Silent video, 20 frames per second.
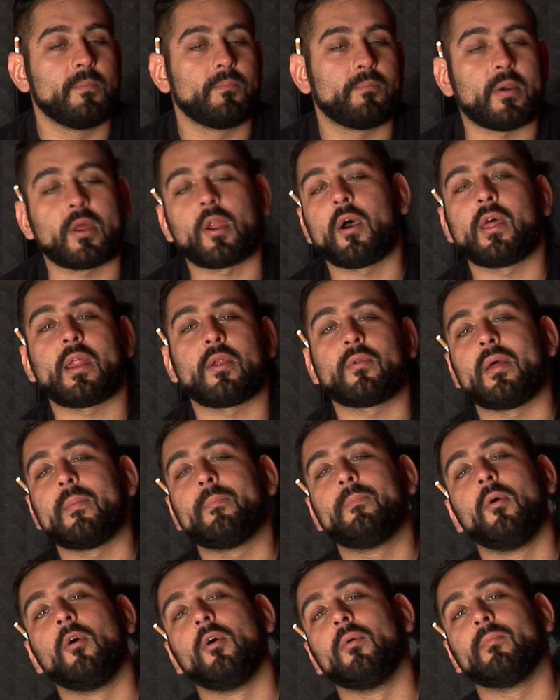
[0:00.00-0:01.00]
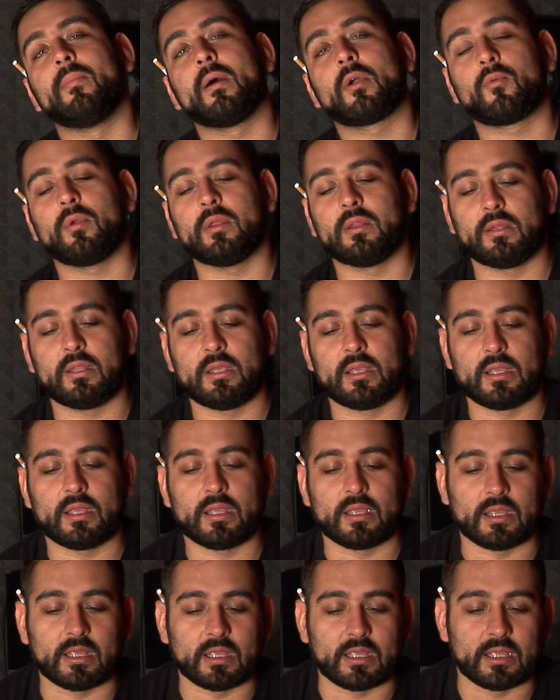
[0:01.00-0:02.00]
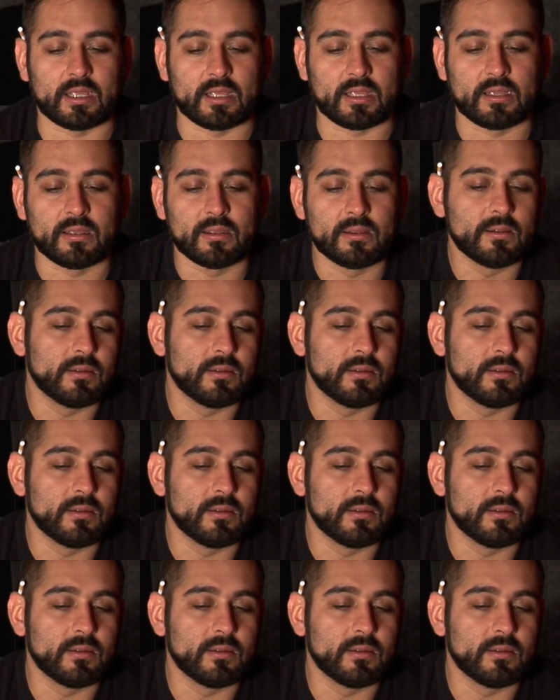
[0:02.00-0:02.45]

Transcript: però era una bomba, quindi